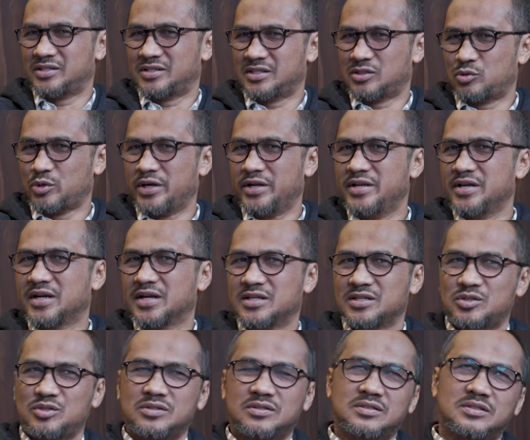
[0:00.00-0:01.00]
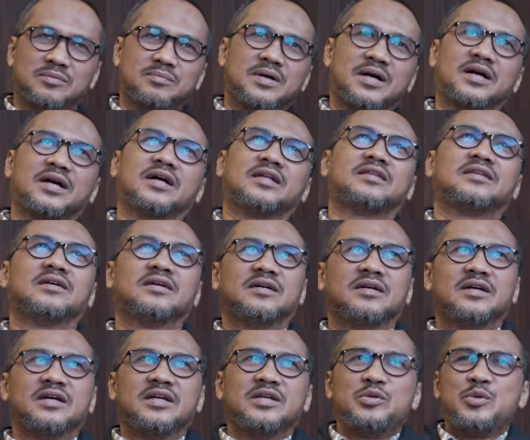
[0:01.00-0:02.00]
sesuai dengan semangat
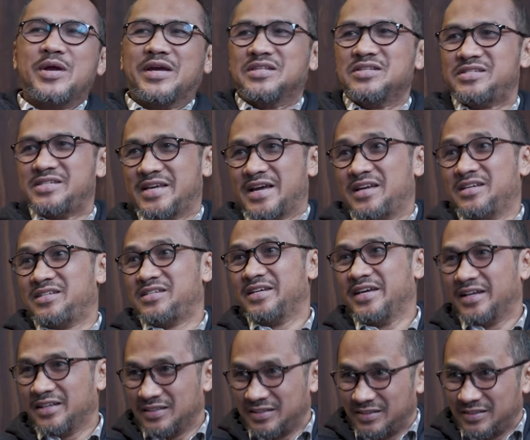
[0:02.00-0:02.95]
UNCIC ya.